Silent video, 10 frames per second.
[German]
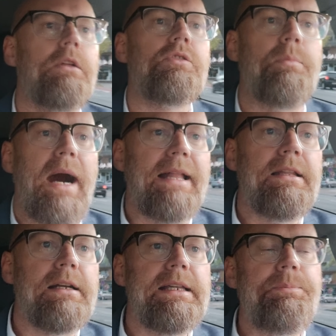Zum
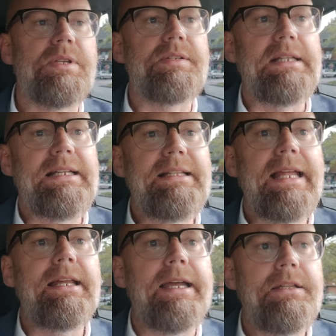anderen gibt es die
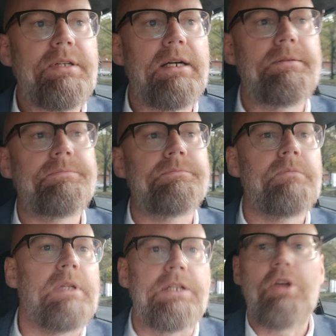Idee dahinter,
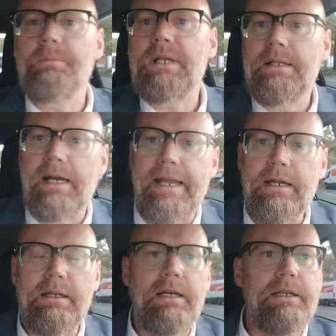ich komme dann
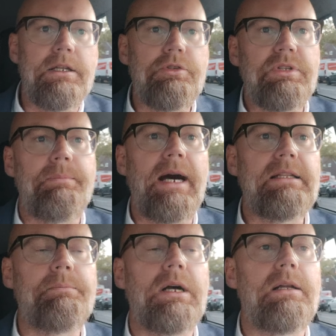nachher in der, in der
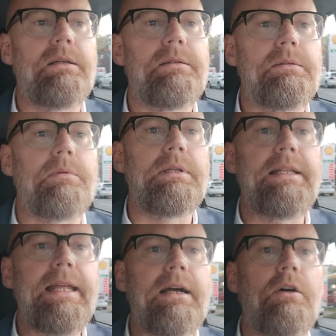Systematik mal äh,
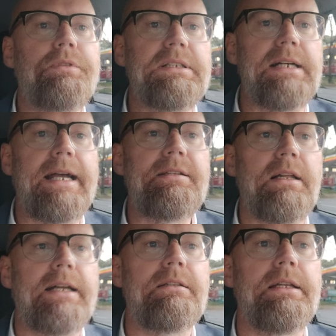näher auf diese
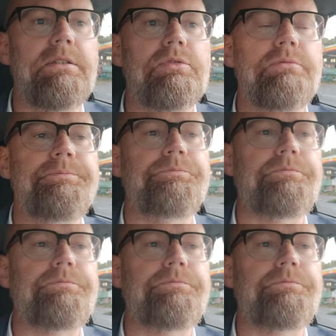Einzelheiten hinzu,